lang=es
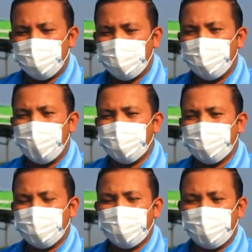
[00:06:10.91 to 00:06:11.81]

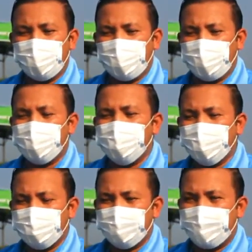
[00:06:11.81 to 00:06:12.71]
que, que,
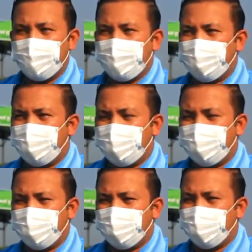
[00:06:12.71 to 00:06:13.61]
Rainbow
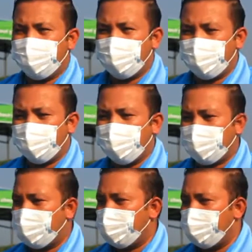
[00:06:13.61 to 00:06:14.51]
eh, colocó
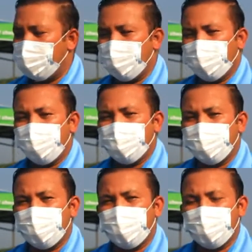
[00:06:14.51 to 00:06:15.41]
aquí en, la
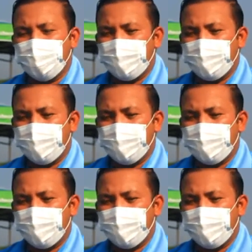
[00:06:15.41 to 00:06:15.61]
finca.